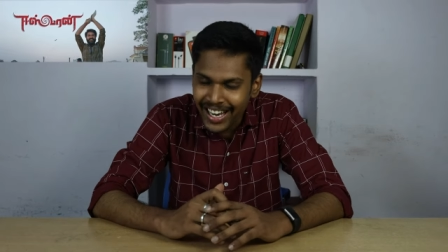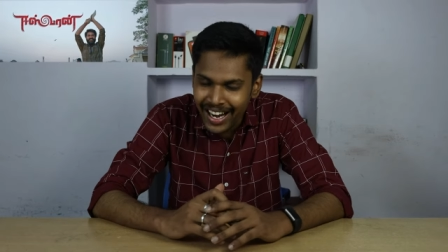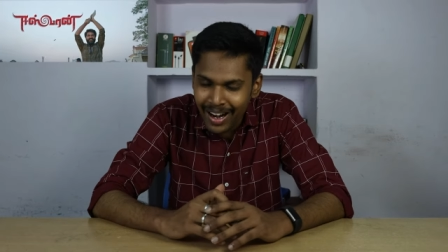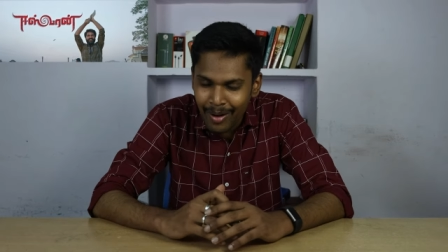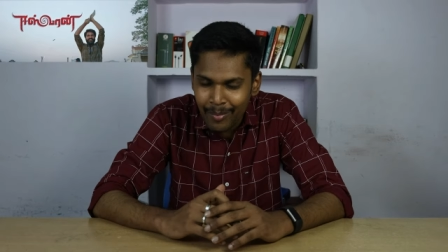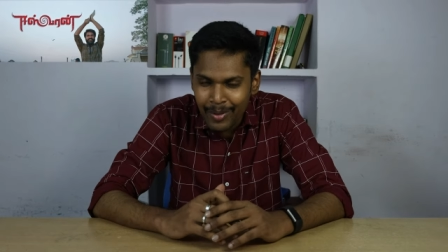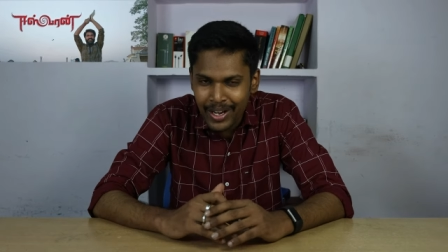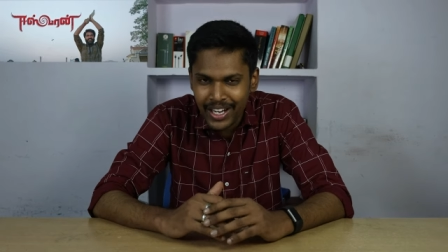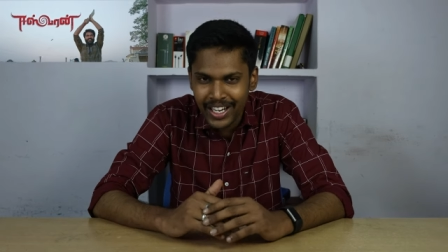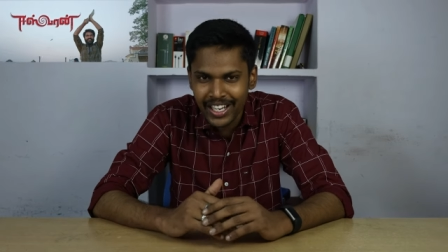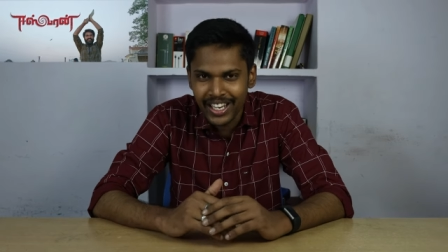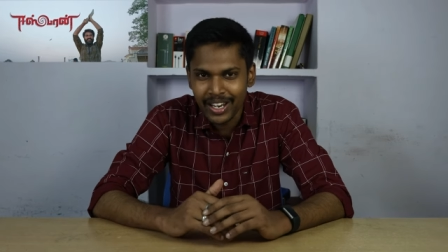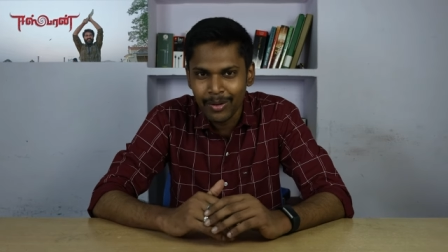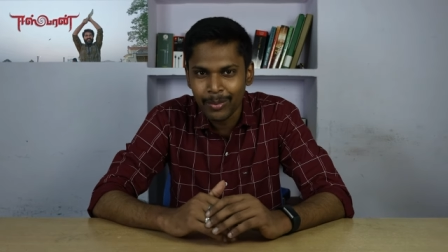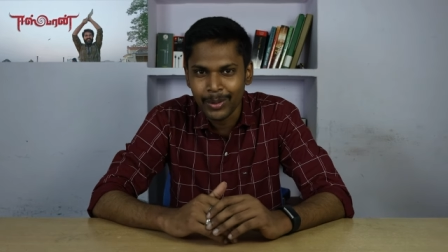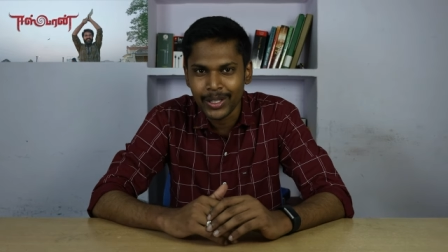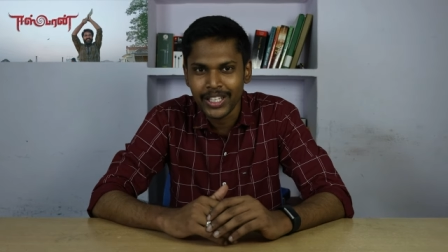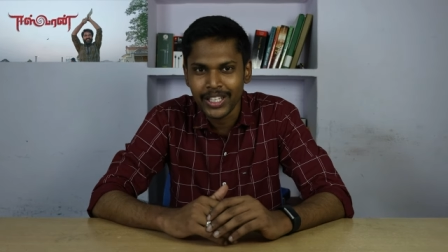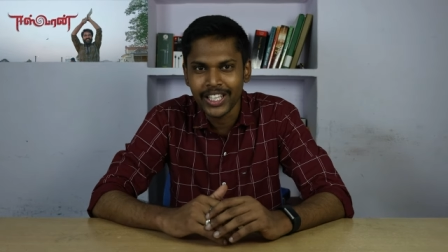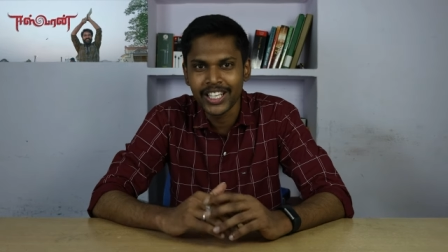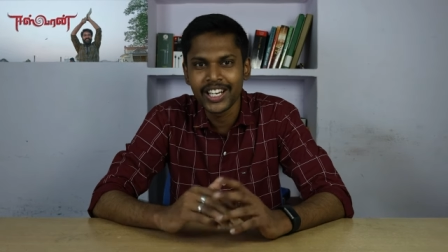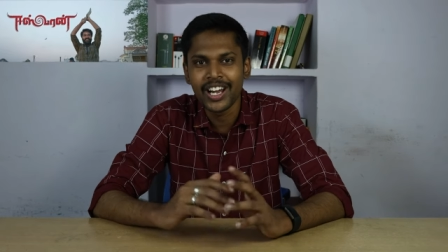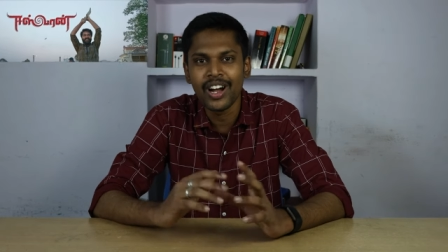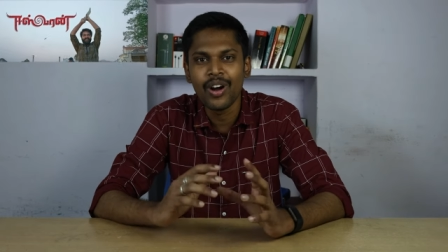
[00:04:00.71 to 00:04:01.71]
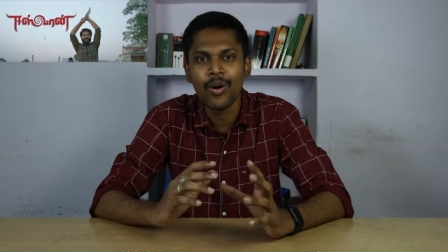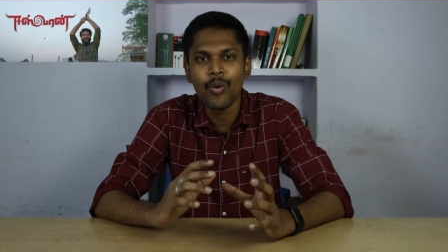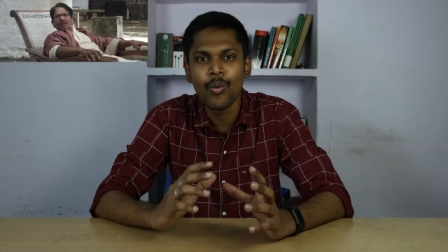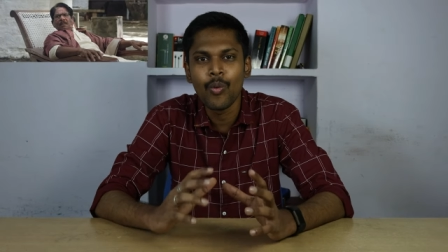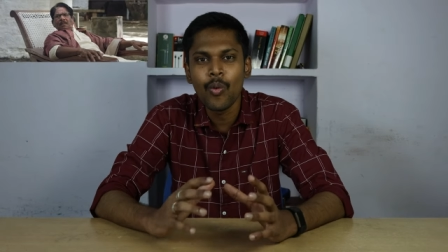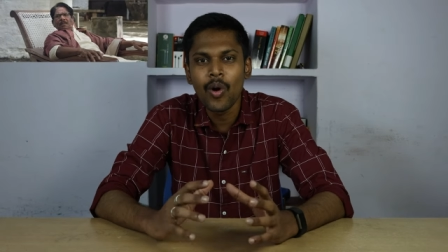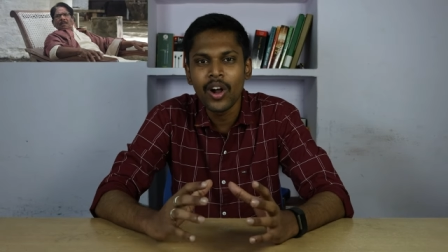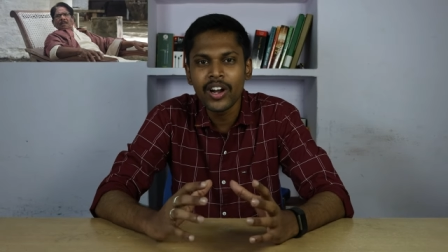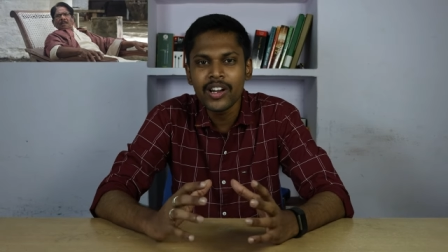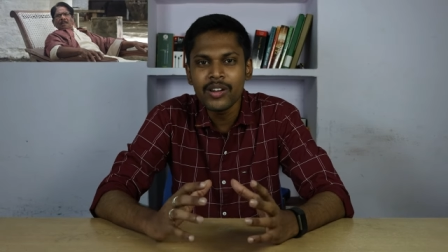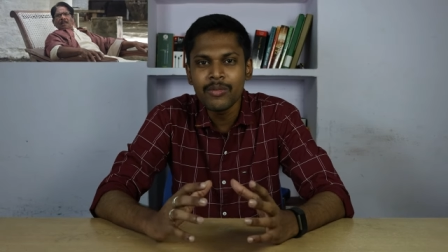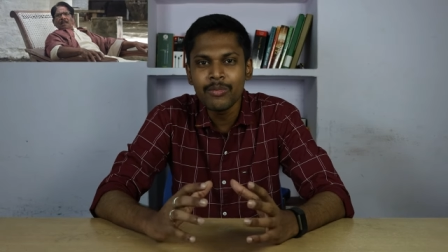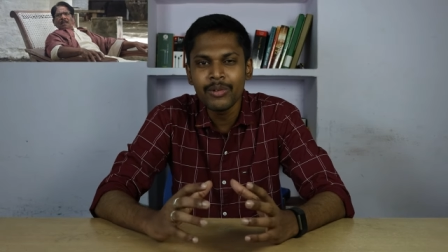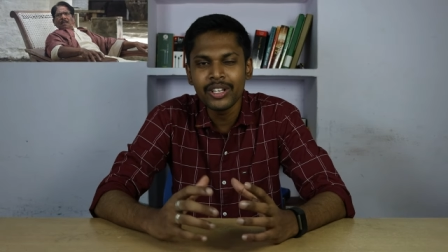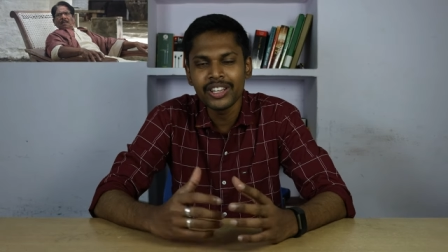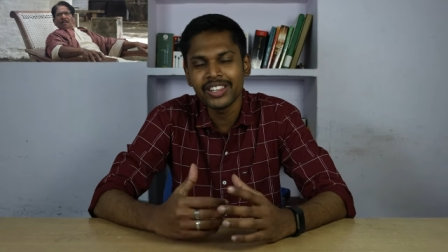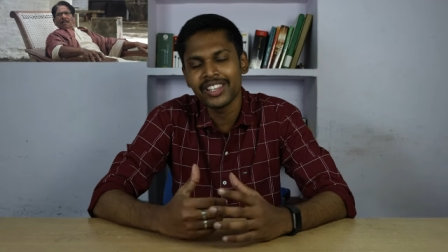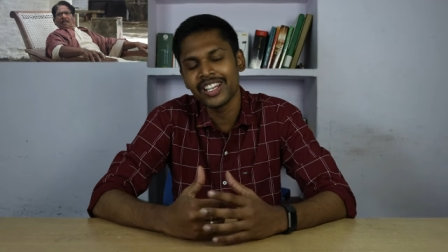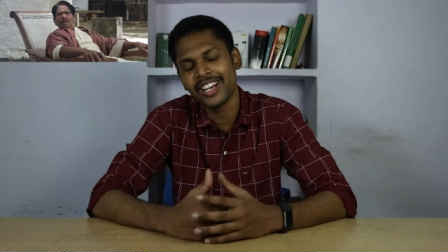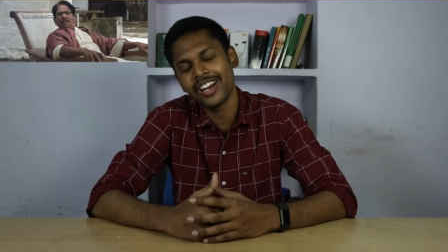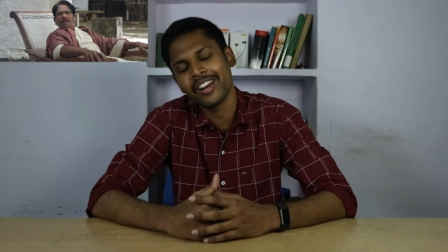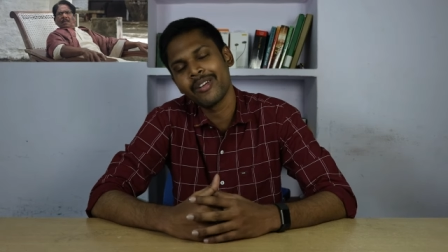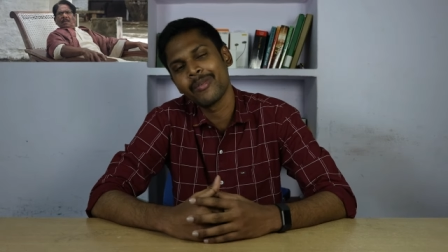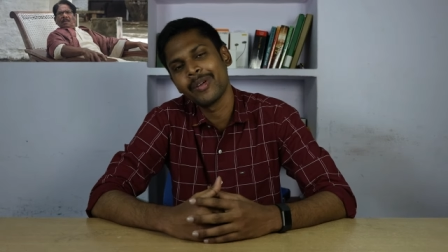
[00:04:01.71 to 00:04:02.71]
என்ன அப்படின்னு நீங்கள் பார்த்தீங்கன்னா ஒன்
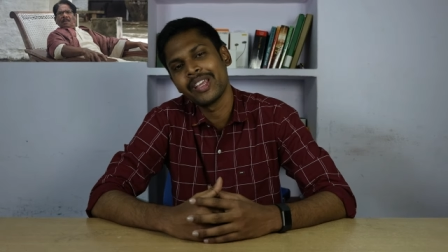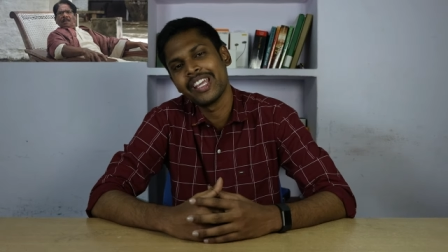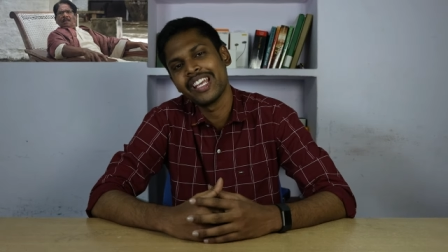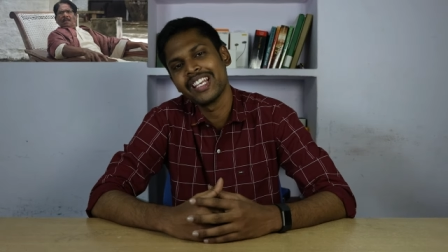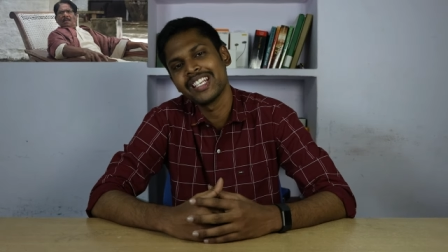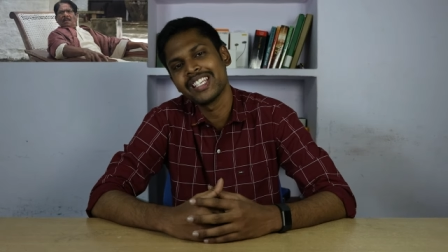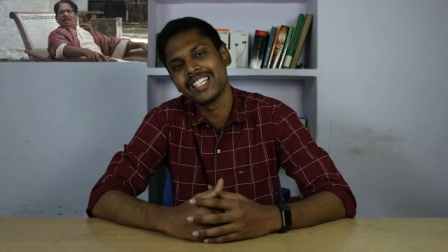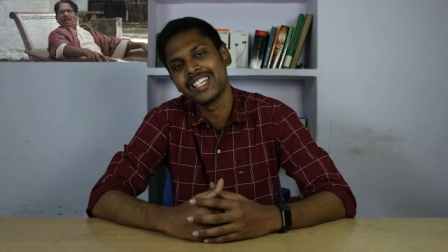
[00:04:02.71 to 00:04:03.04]
மந்தில் நம்ம